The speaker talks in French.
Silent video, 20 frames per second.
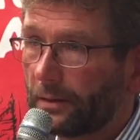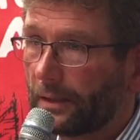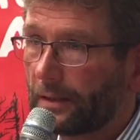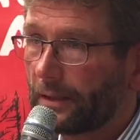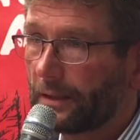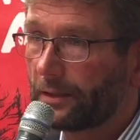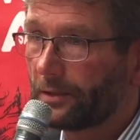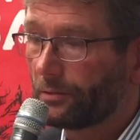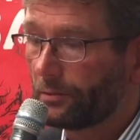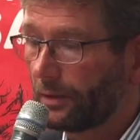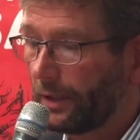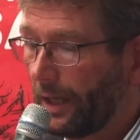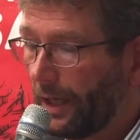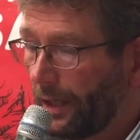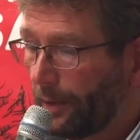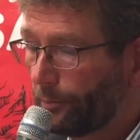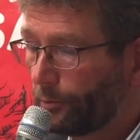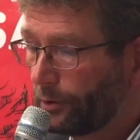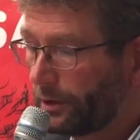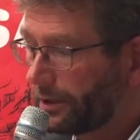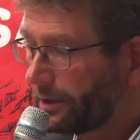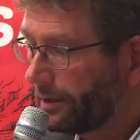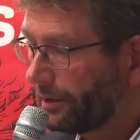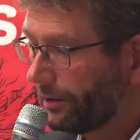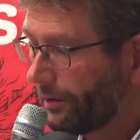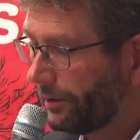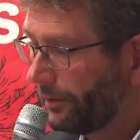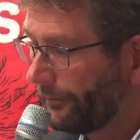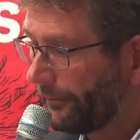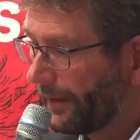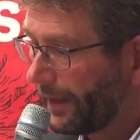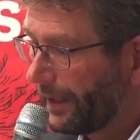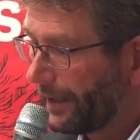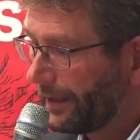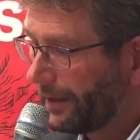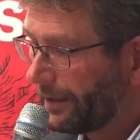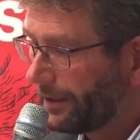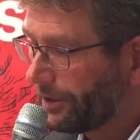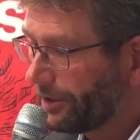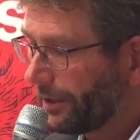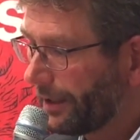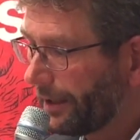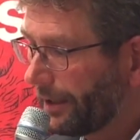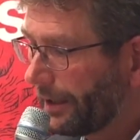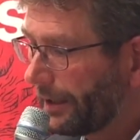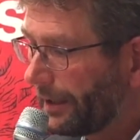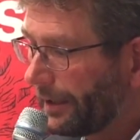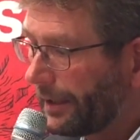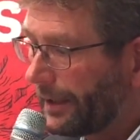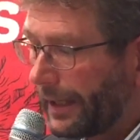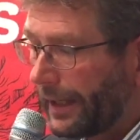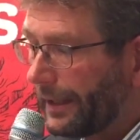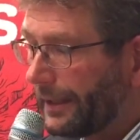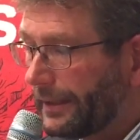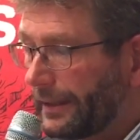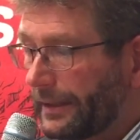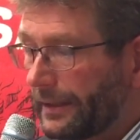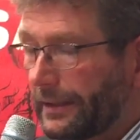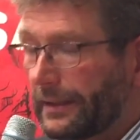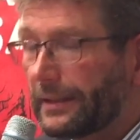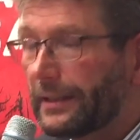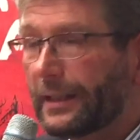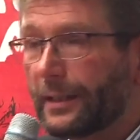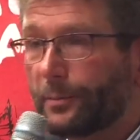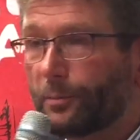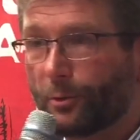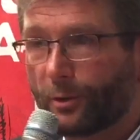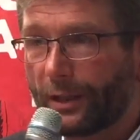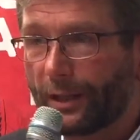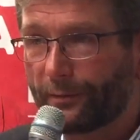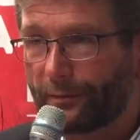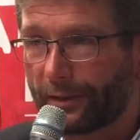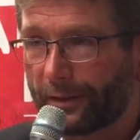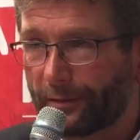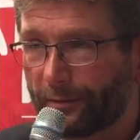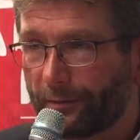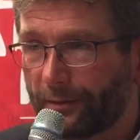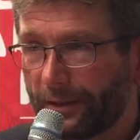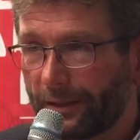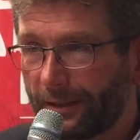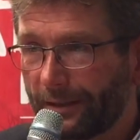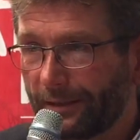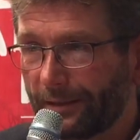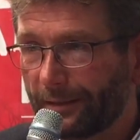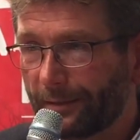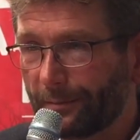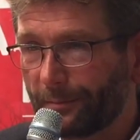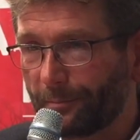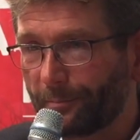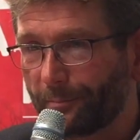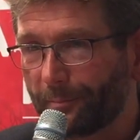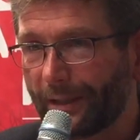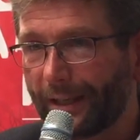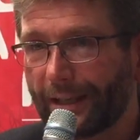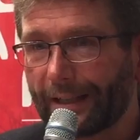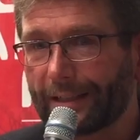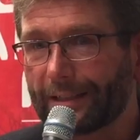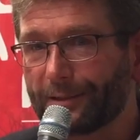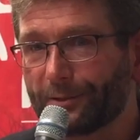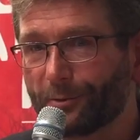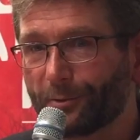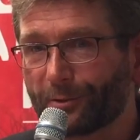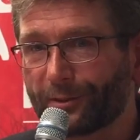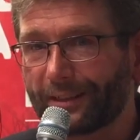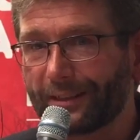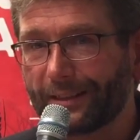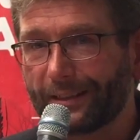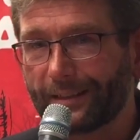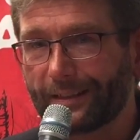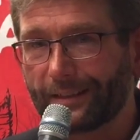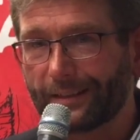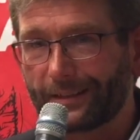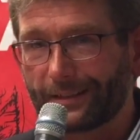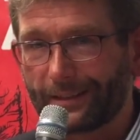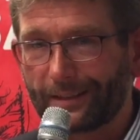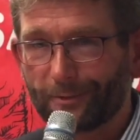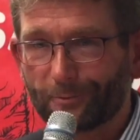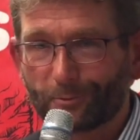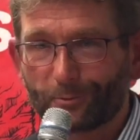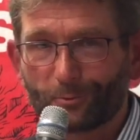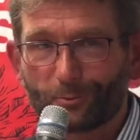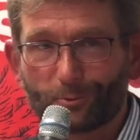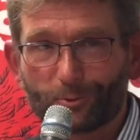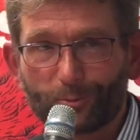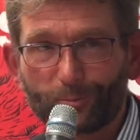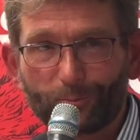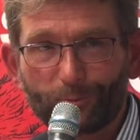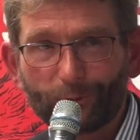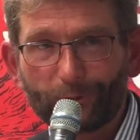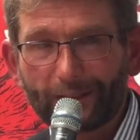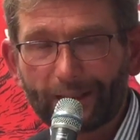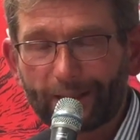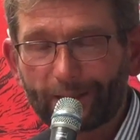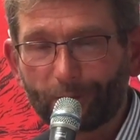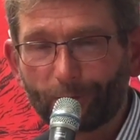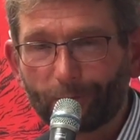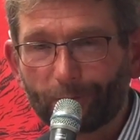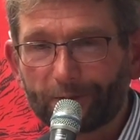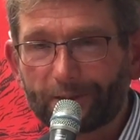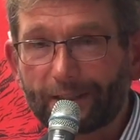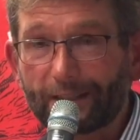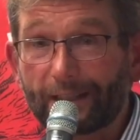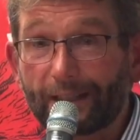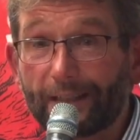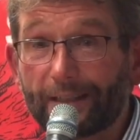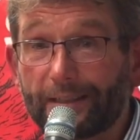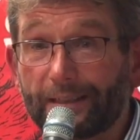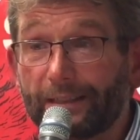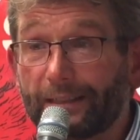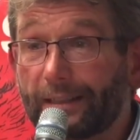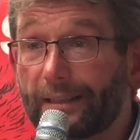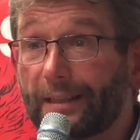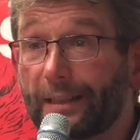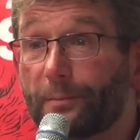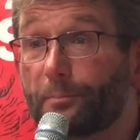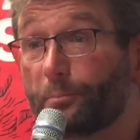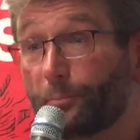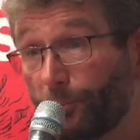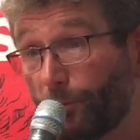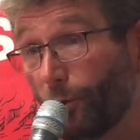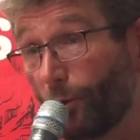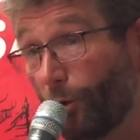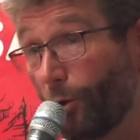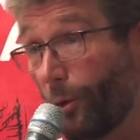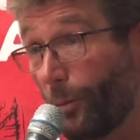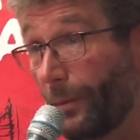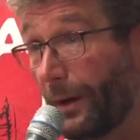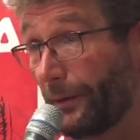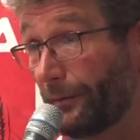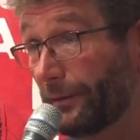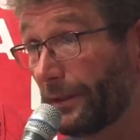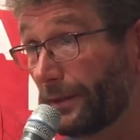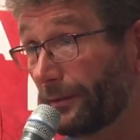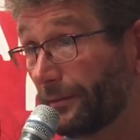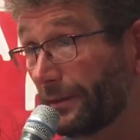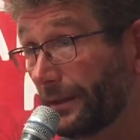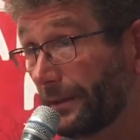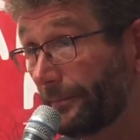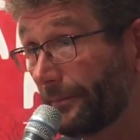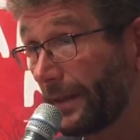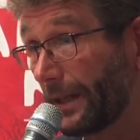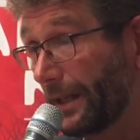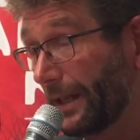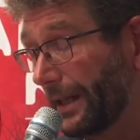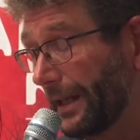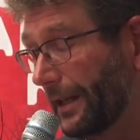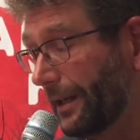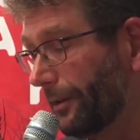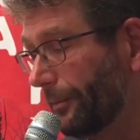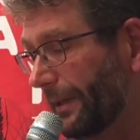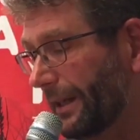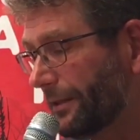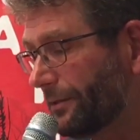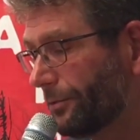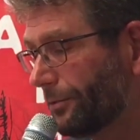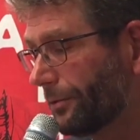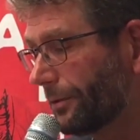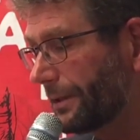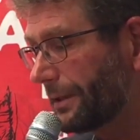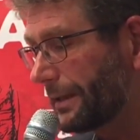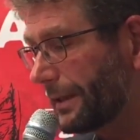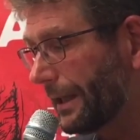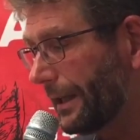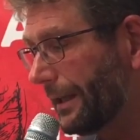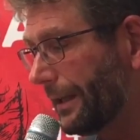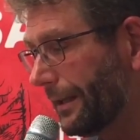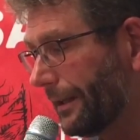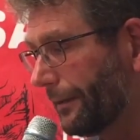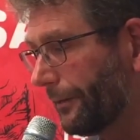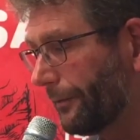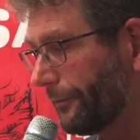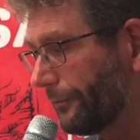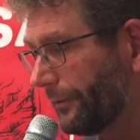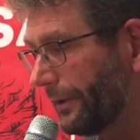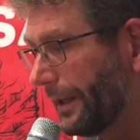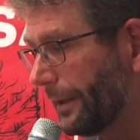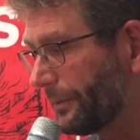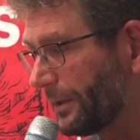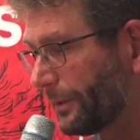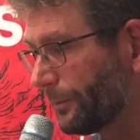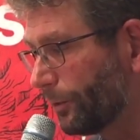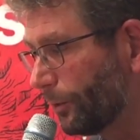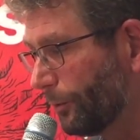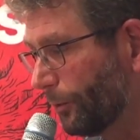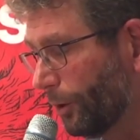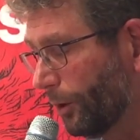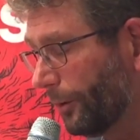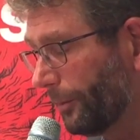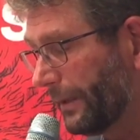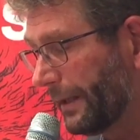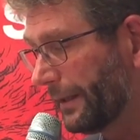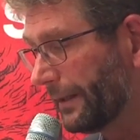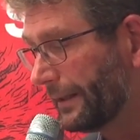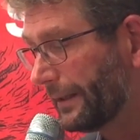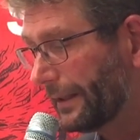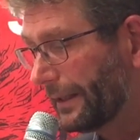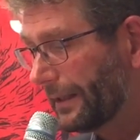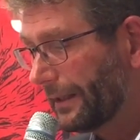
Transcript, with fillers: cette question-là, puisque j'ai écrit quelle dignité pour la fin de vie, mais la question qui, qui nous touche plus directement, c'est quelle dignité pour ma fin de vie. Alors bien sûr, ça fait un petit peu peur, mais